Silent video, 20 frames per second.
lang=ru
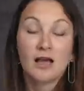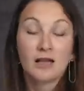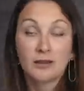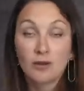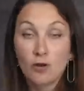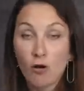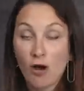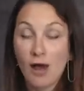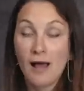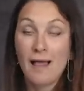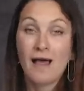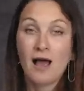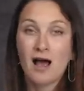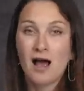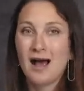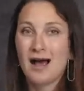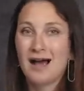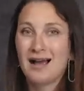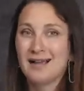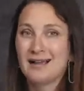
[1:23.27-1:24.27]
Но,
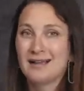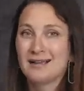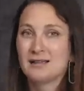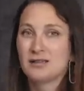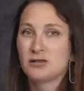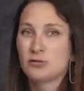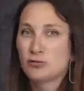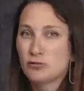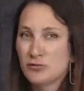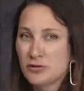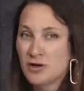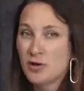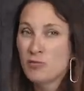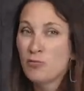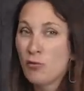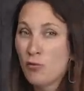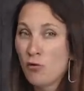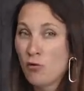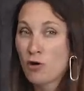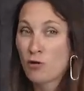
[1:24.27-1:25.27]
а, судя
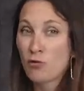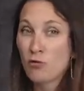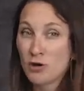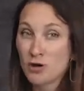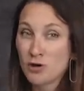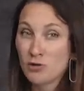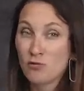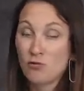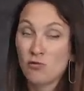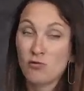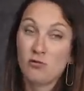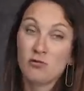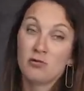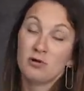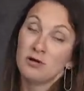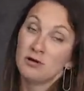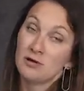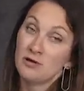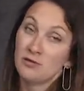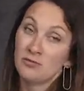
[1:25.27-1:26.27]
по
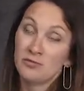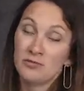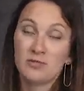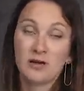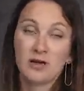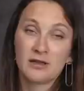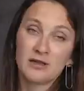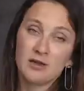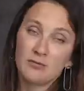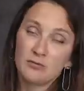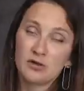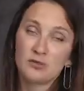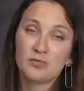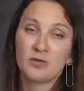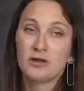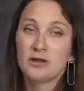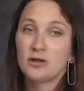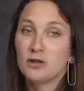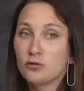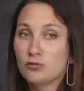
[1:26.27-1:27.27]
ролику э, одному из
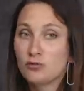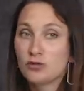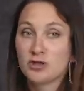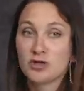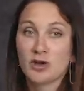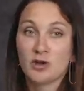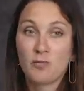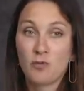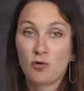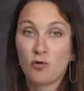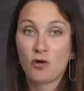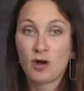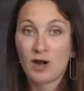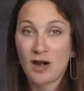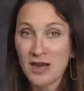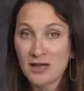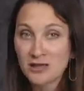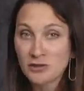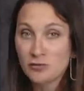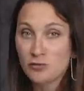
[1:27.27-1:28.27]
предыдущих про
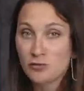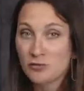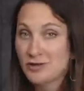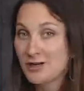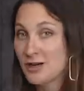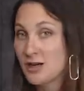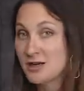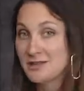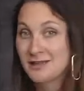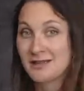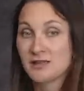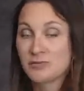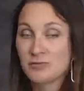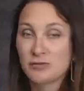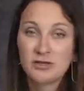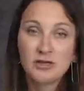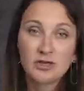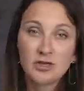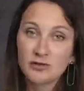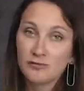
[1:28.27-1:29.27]
краску, где, казалось
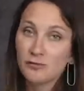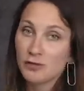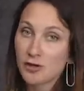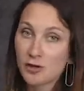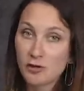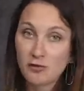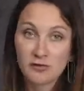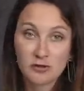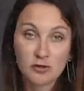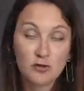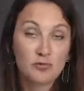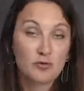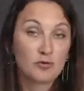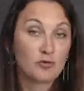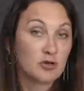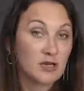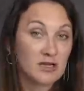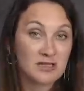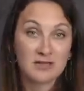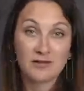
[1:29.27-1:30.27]
бы, ничего такого супер
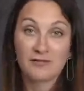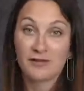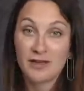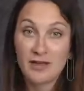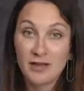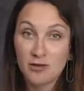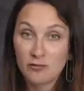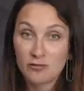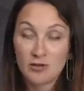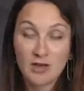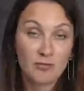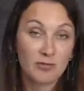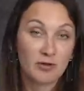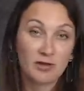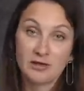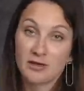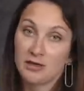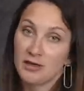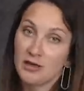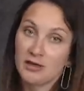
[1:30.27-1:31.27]
ужасного нету, не
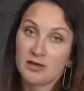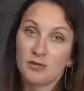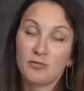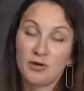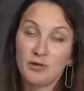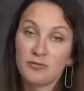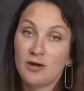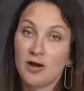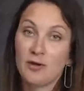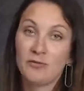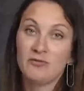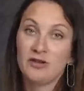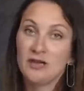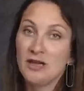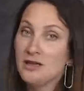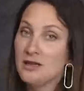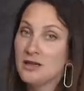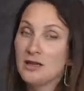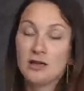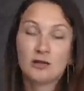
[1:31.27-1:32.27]
было никаких там прямых
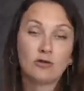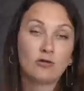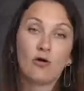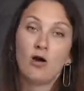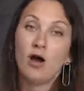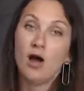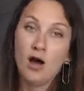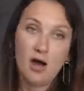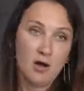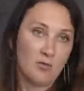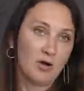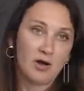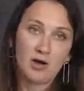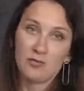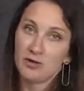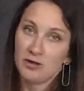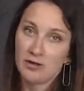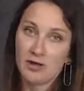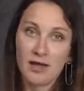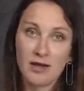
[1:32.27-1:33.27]
обвинений, и то по
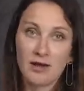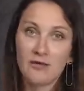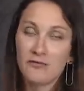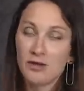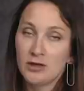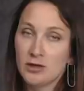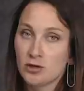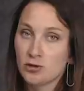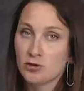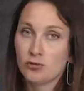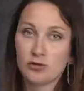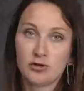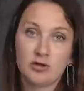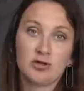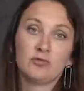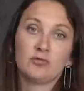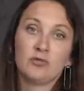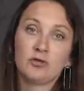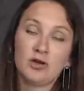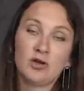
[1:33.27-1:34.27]
комментариям видно, что
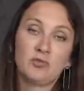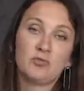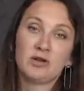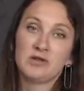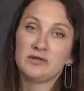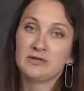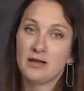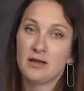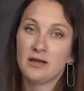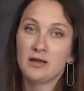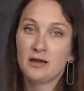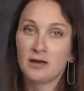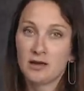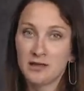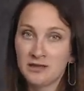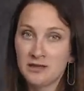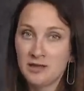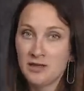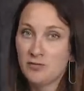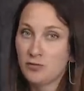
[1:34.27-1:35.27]
очень многих производителей
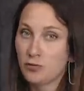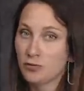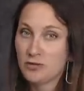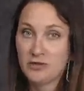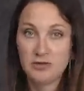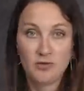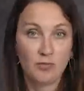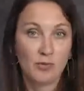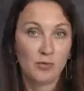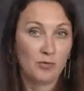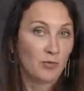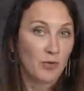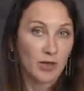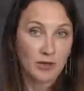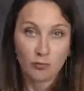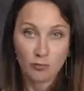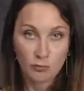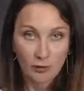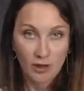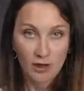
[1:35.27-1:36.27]
краски Луганский просто
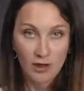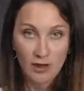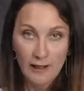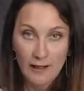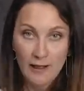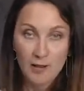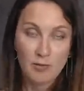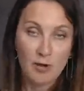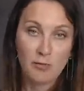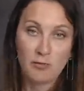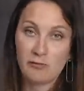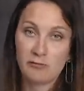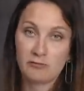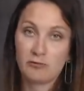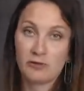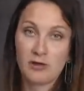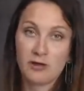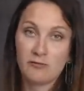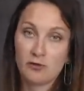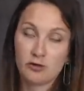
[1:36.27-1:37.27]
бомбануло по
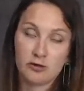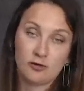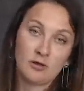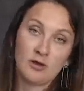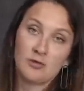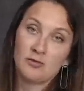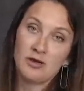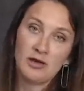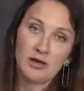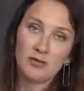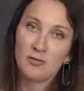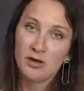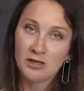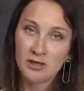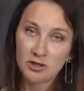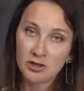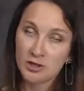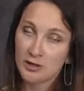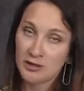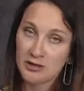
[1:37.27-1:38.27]
поводу того, что там или их
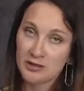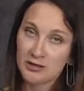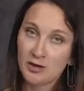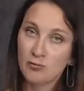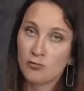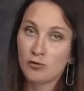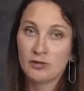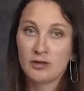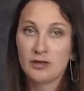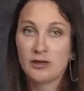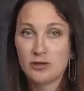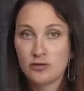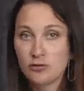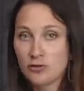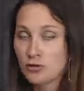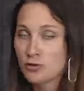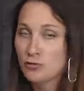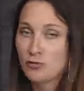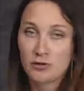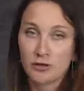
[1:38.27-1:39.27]
менеджеры не сработали,
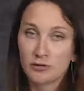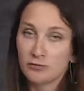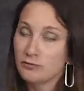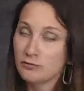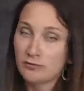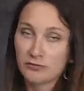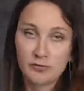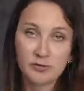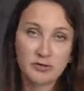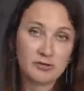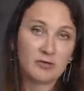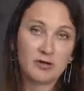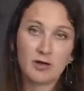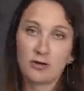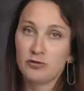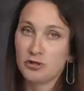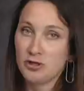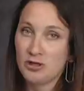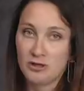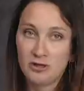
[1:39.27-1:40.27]
еще что-то. Ну, в общем,
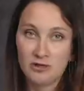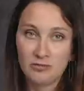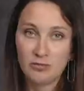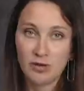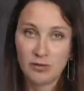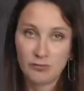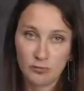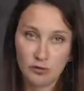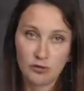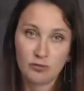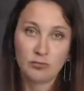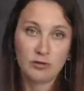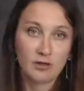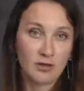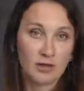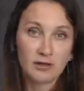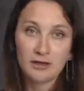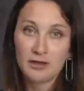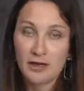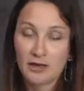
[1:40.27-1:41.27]
короче, бомбеж был
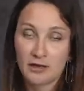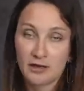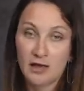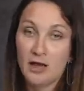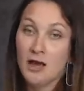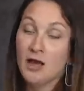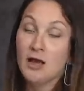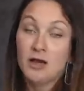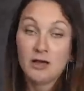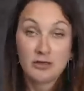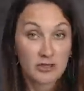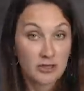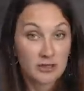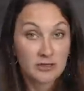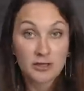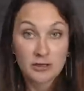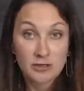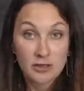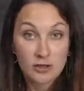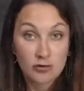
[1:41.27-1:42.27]
конкретный.
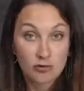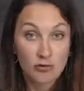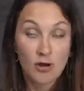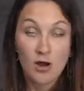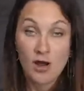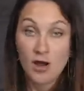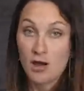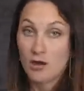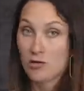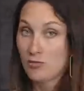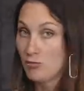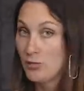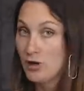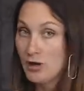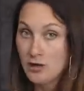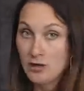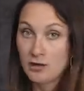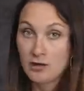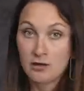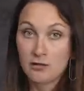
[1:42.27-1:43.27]
Честно скажу,
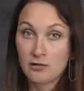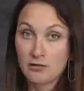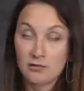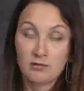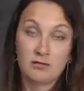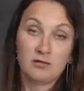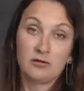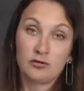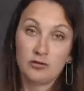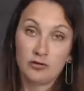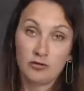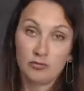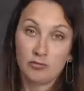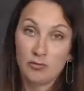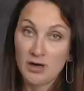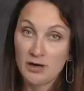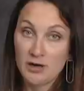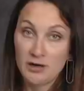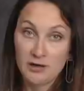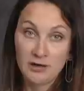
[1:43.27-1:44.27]
мы еще
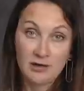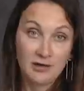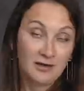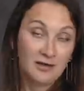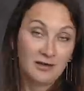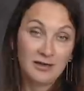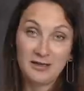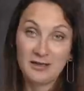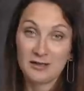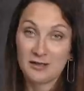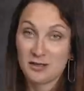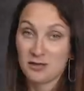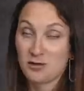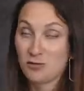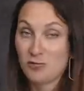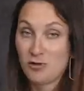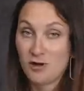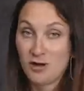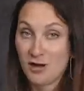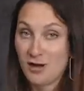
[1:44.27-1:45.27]
маленькие и не
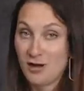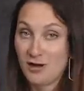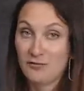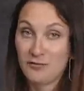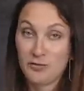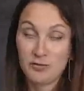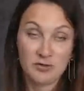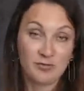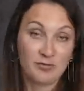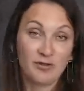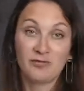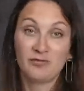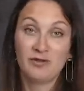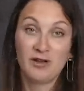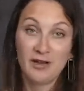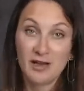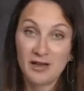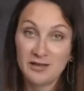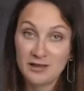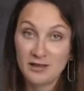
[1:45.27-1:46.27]
настолько, в общем-то,
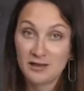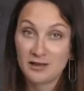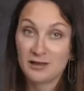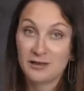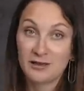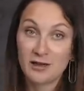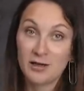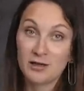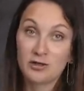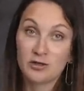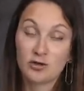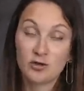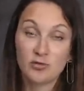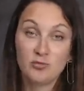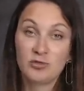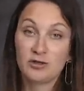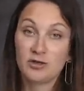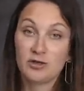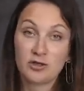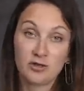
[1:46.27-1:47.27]
влиятельные, да,
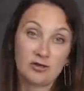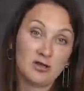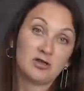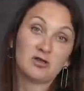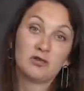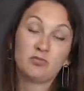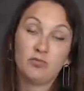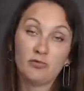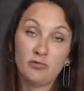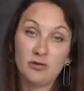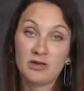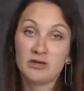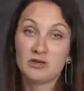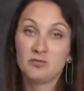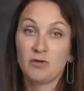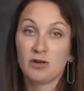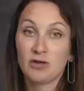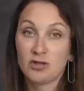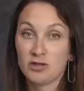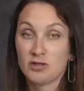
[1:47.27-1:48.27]
чтобы начинать спорить
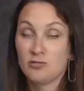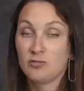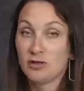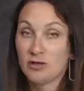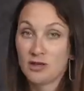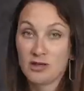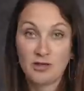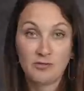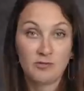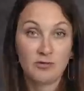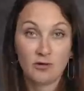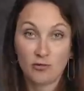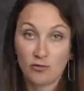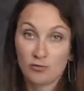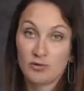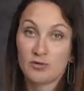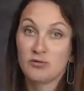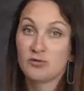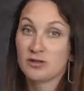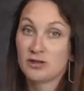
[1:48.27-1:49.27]
с большими такими
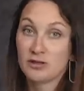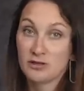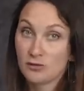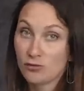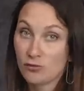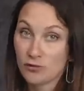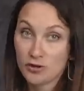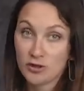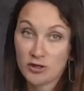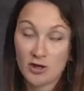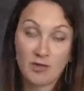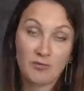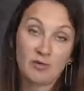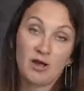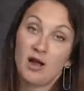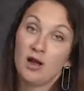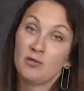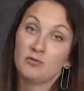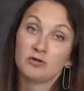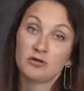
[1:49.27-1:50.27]
крупными
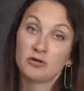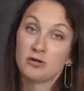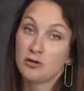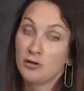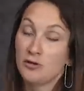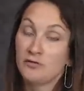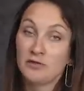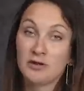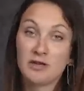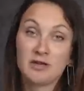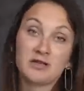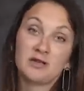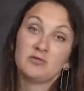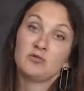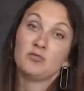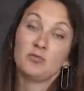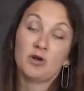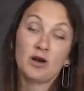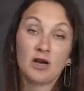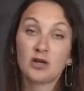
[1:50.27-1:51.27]
застройщиками. А, безусловно,
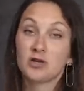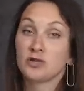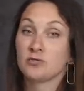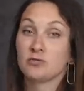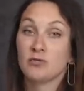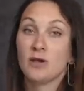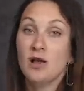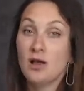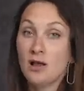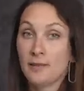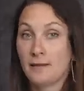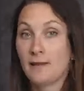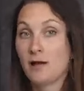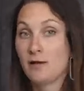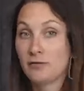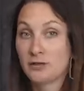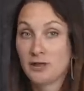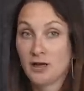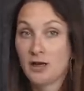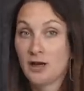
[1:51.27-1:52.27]
если мы покажем
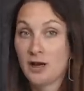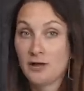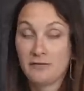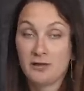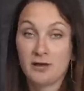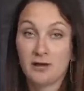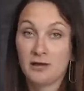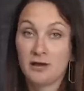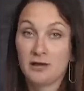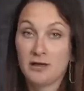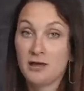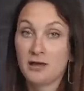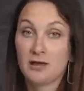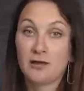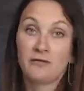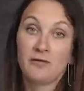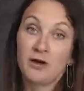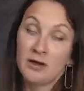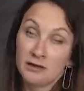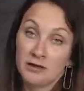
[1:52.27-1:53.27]
на фотографиях
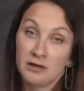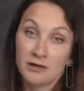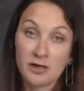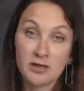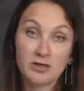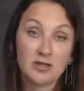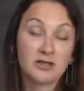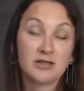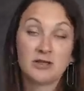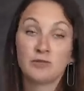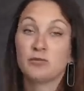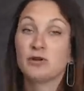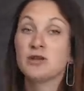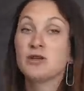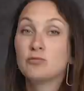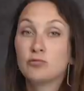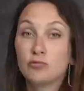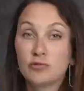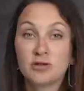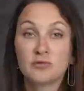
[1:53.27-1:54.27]
какие-то факты, даже если мы
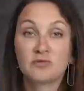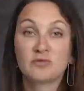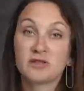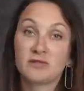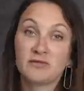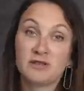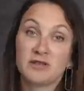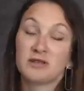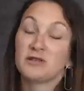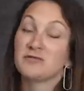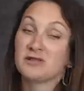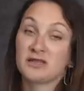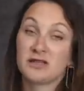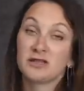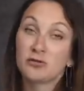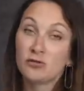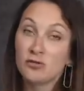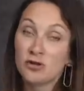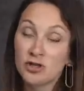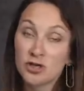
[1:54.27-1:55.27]
не будем называть этого
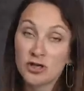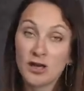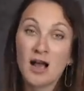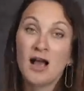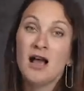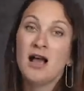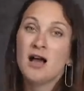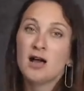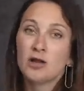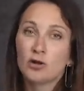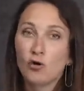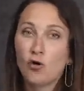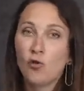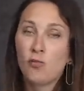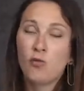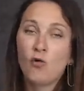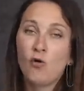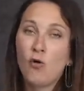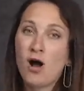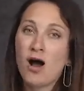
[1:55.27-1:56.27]
застройщика,
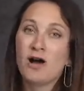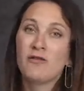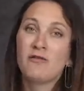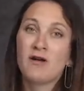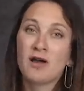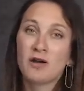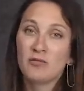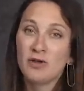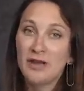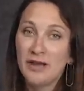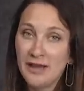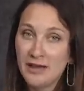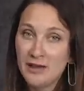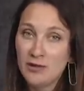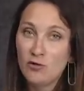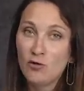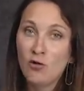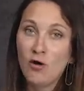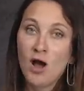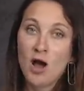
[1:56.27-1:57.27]
то по
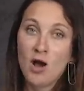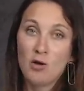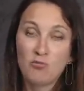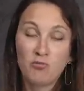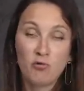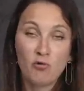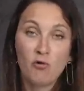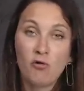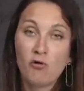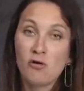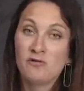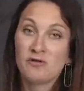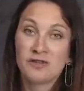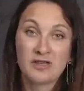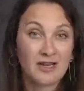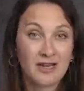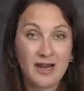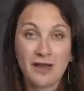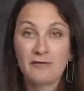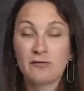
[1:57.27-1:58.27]
оформлению, по
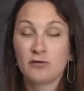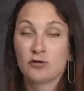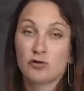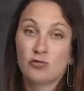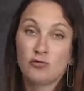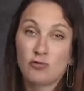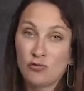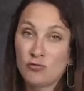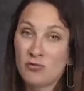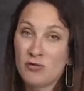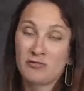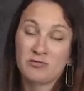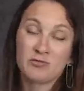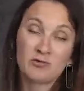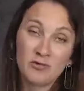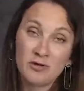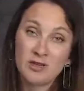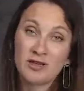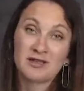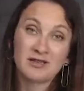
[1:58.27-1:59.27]
фотографиям шоурумов
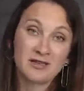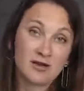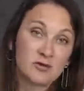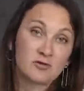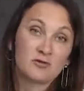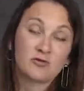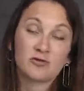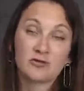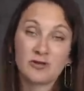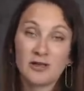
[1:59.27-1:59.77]
многие сразу